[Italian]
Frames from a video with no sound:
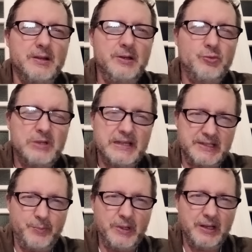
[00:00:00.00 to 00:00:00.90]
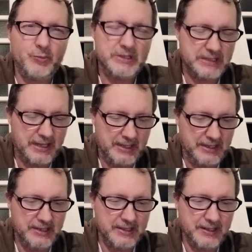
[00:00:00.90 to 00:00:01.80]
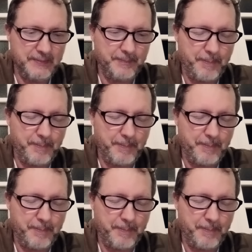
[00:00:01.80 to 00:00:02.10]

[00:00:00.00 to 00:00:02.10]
li usasse per acquistare l'Inter,